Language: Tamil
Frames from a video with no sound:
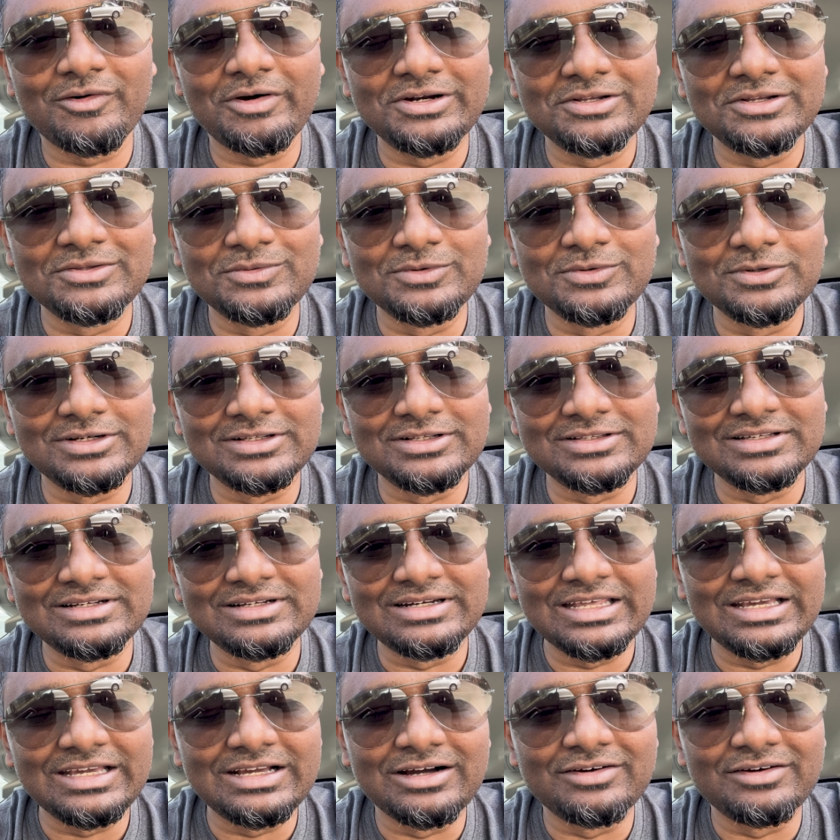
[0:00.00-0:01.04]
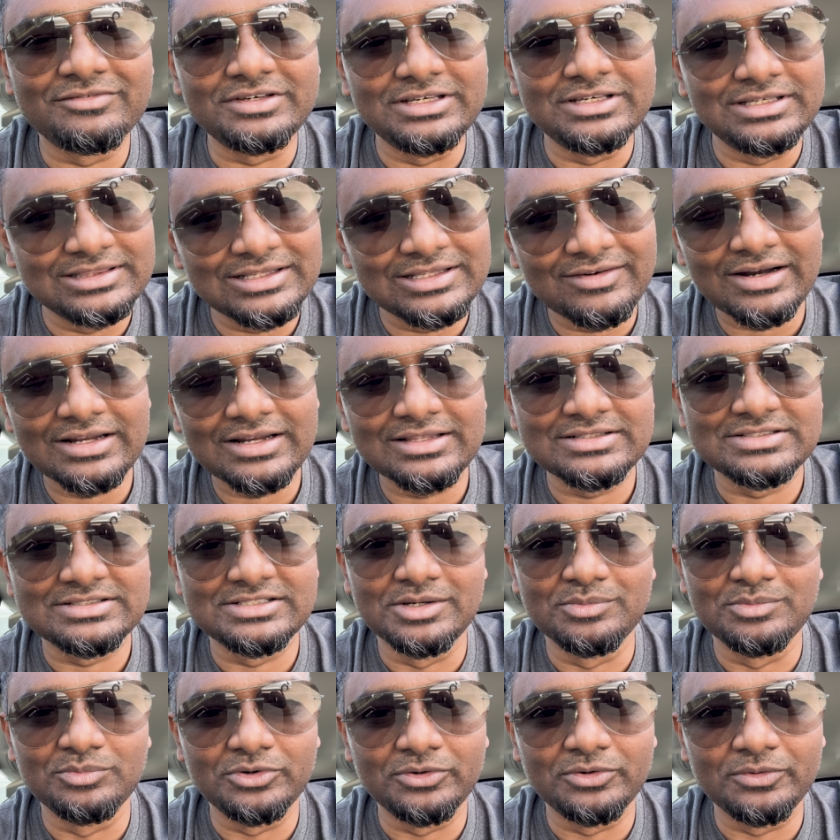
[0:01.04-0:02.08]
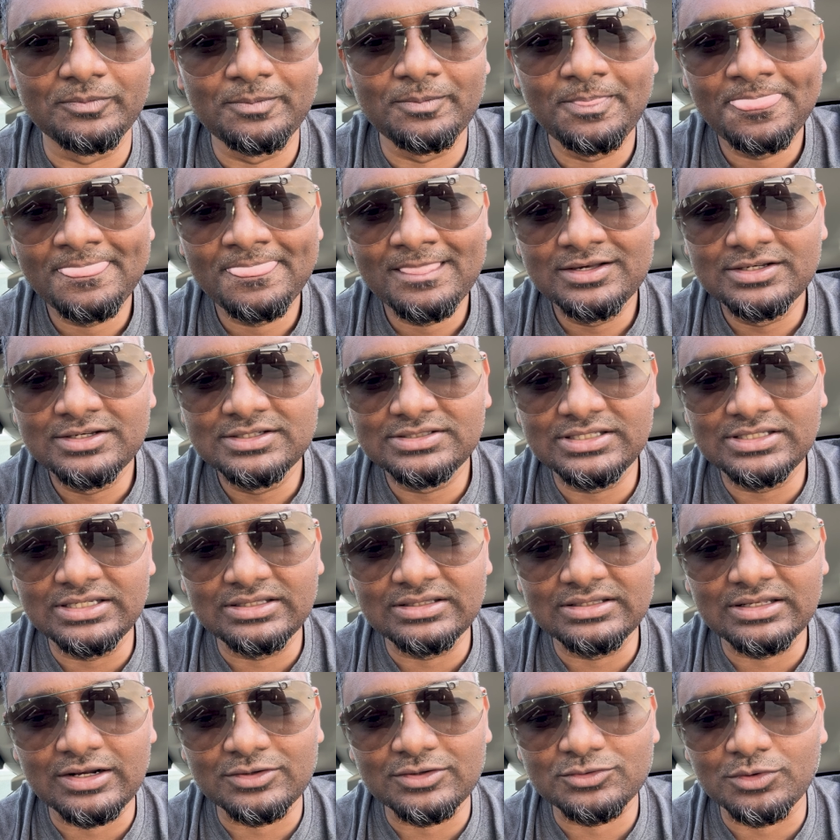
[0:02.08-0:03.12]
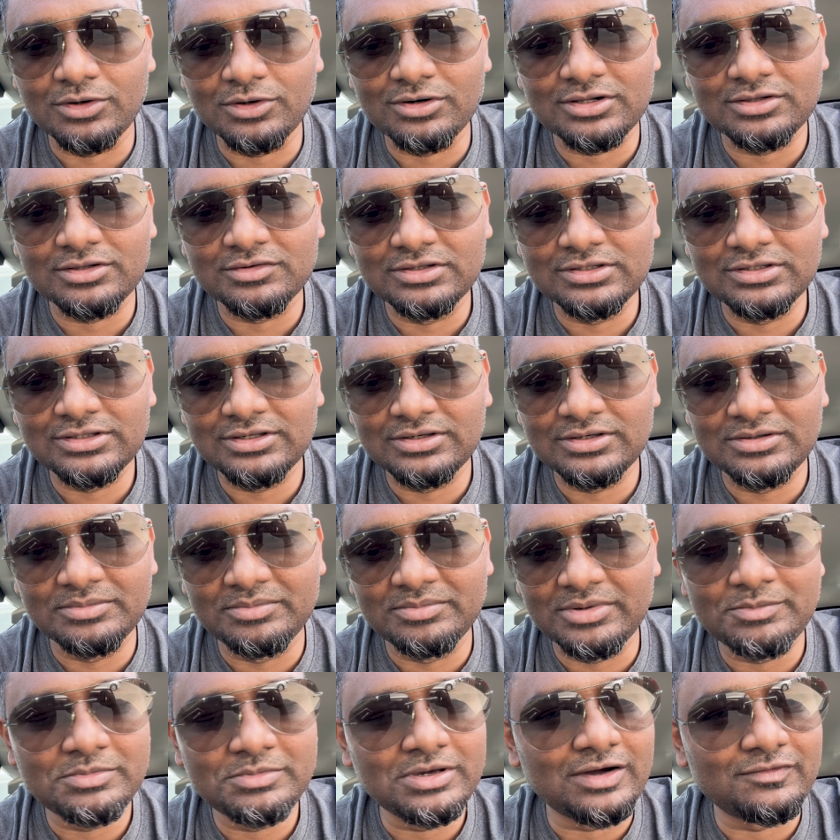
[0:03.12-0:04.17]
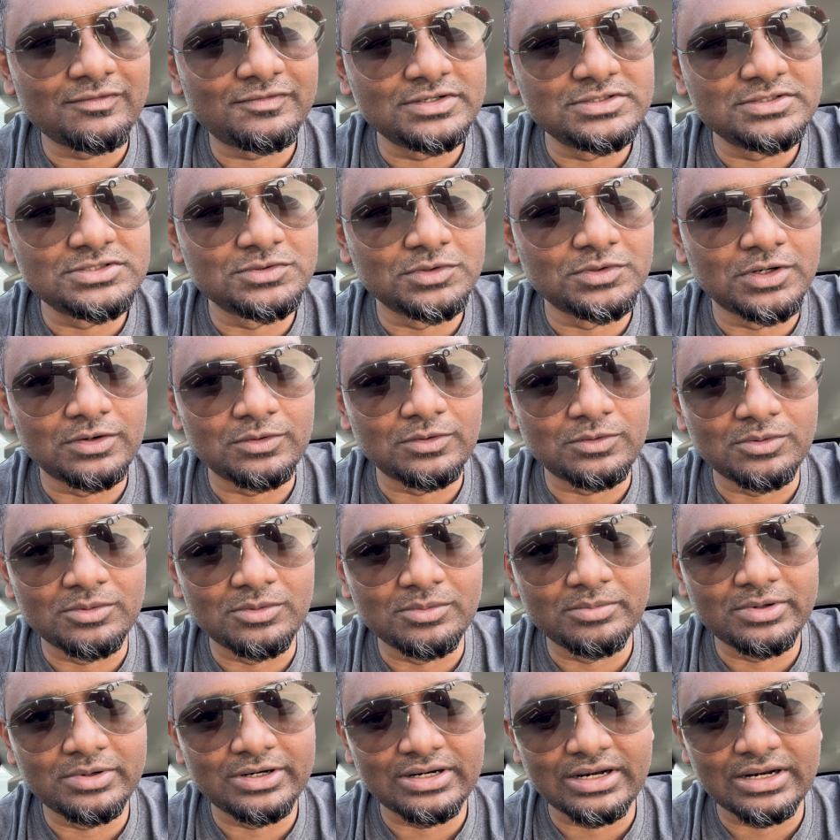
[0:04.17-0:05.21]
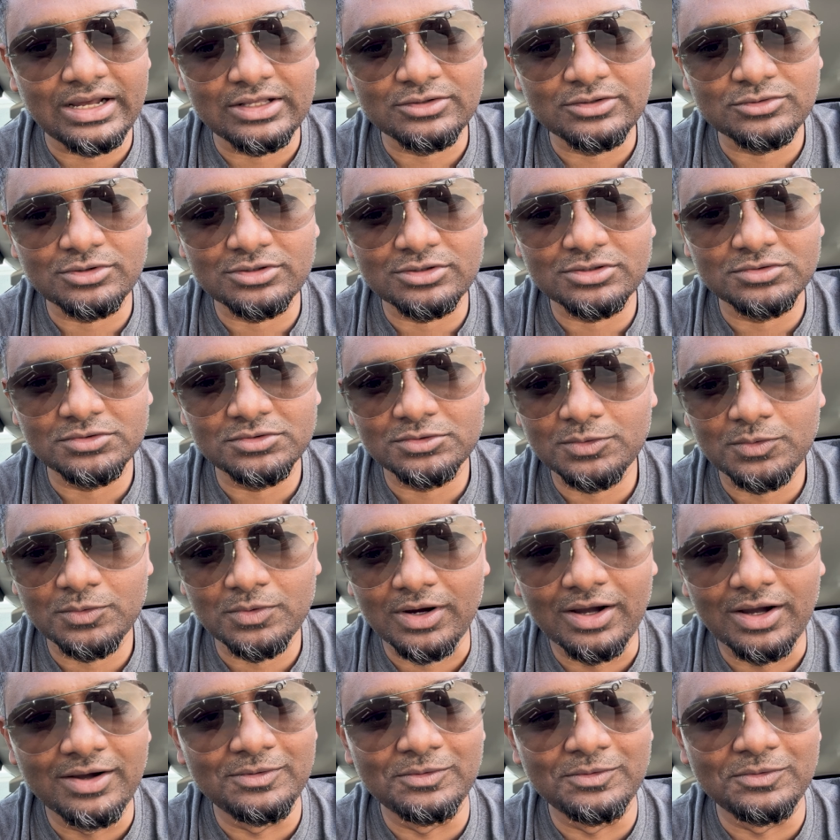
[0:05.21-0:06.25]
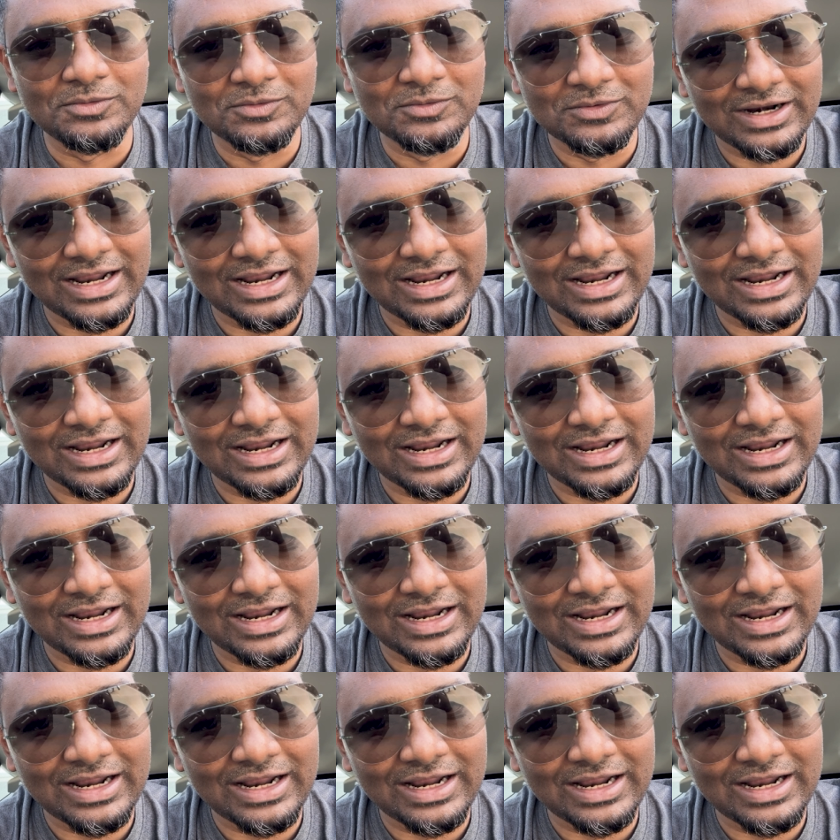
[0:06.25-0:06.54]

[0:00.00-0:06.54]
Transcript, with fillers: வாங்கிட்டு கொடுக்குறது டீ காஃபி இந்த வேலை தான் செய்ய முடியும் சி இதை நான் சொல்கிறது வந்து மேபி அஃபென்சிவாக இருக்கும் பட் நான் இது சொல்கிறது வந்து உங்கள்